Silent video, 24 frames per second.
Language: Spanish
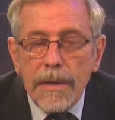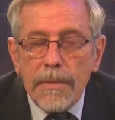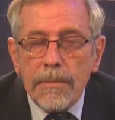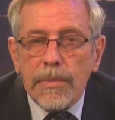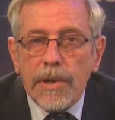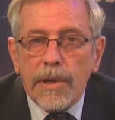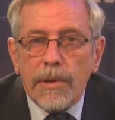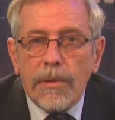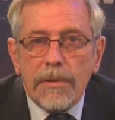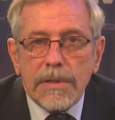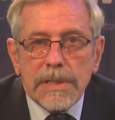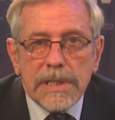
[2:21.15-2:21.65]

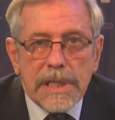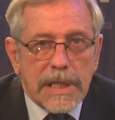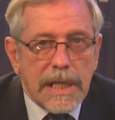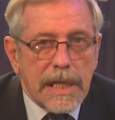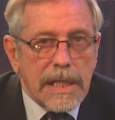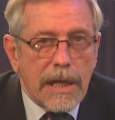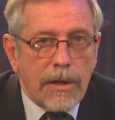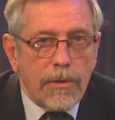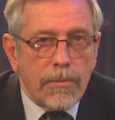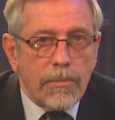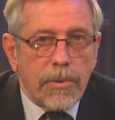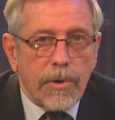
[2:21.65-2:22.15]
Pero vamos a
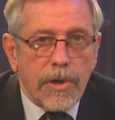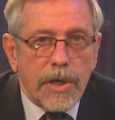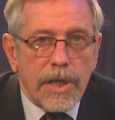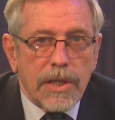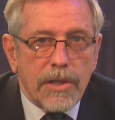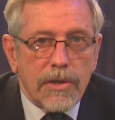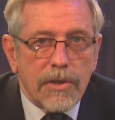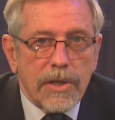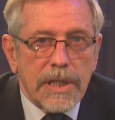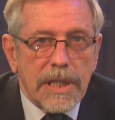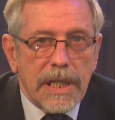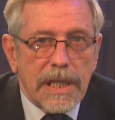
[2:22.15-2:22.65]
tratar un
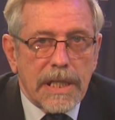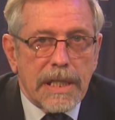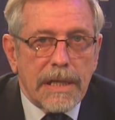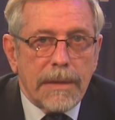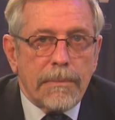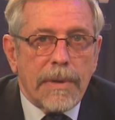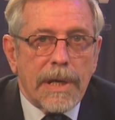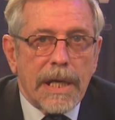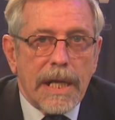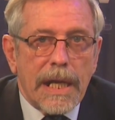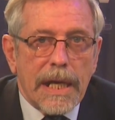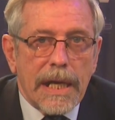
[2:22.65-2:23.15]
poquito de este
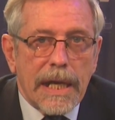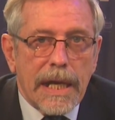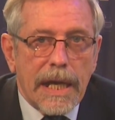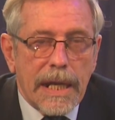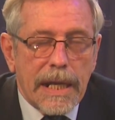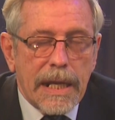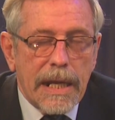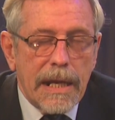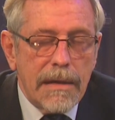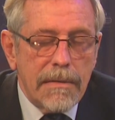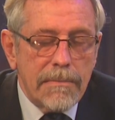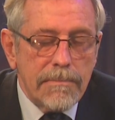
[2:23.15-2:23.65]
tema de la
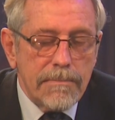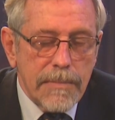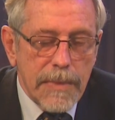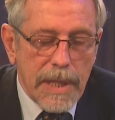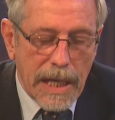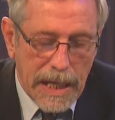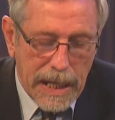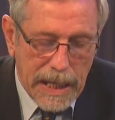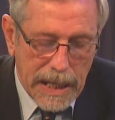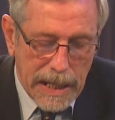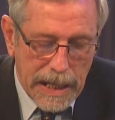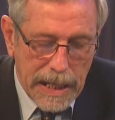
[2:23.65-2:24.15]
guerra
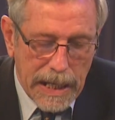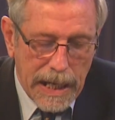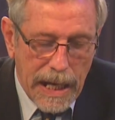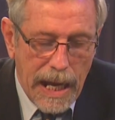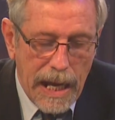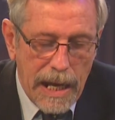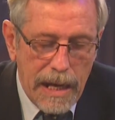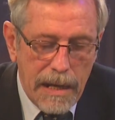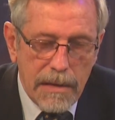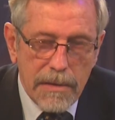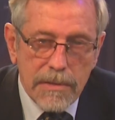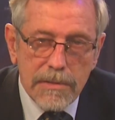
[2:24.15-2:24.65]
en
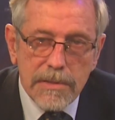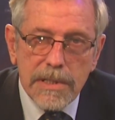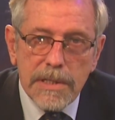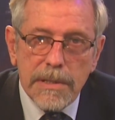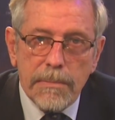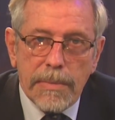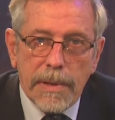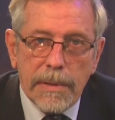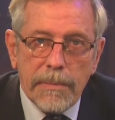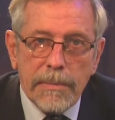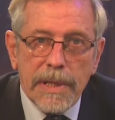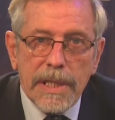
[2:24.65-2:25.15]
general,
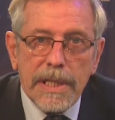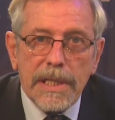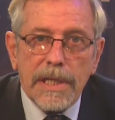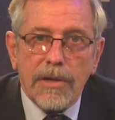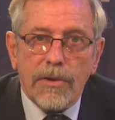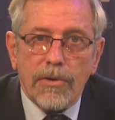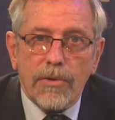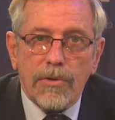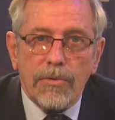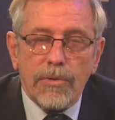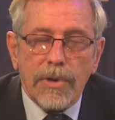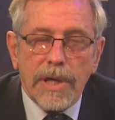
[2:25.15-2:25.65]
simplemente
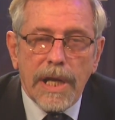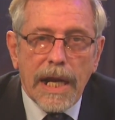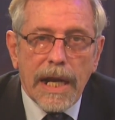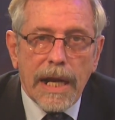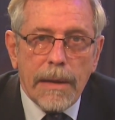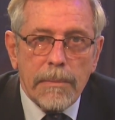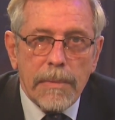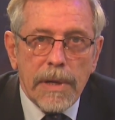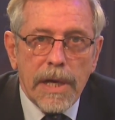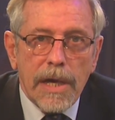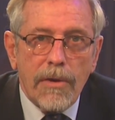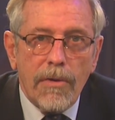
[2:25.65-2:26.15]
con un gran
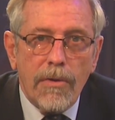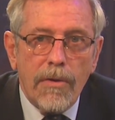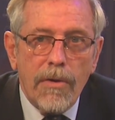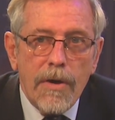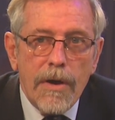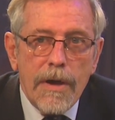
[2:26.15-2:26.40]
amigo